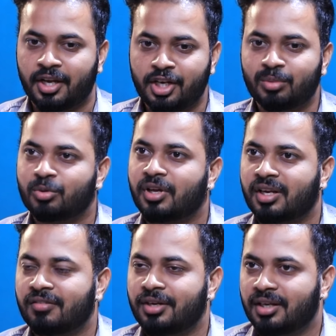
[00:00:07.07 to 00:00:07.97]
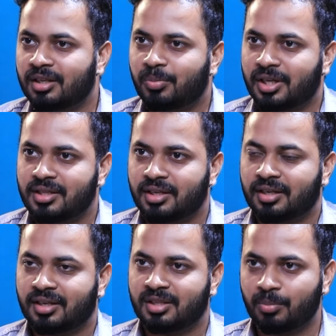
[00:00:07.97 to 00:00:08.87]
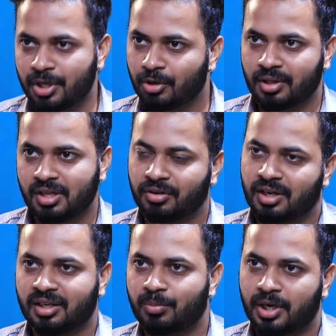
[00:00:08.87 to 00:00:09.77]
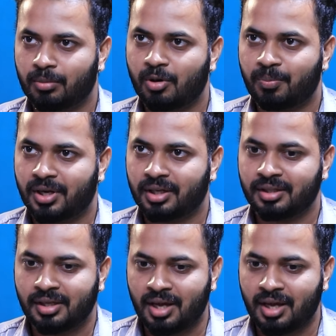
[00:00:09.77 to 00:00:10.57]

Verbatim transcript: இன்னமும் நிறைய வீடுகளை பார்த்தீங்கன்னா அந்த பீரோவில் தான் அவங்க நகை பணமாக வைப்பாங்க